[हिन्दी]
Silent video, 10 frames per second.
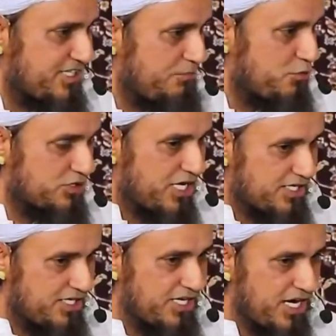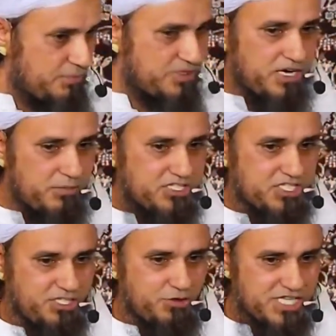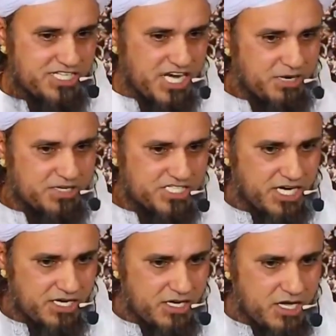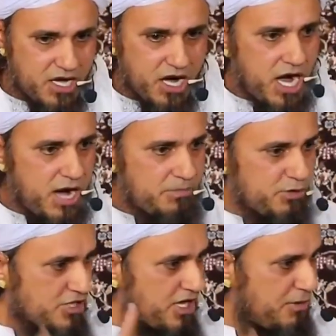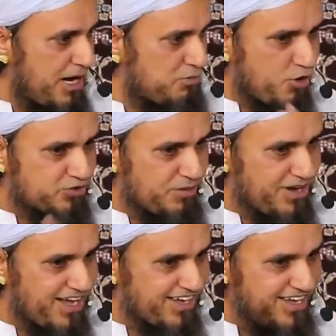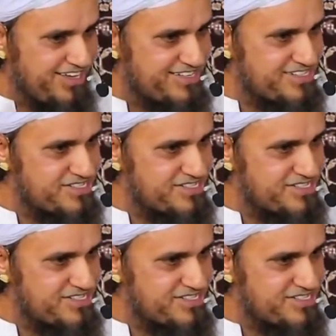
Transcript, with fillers: सकते हैं मुर्दार की कि आपकी कमर सीधी हो जाए जान बच जाए आपने उसके कबाब कोफ्ते बना के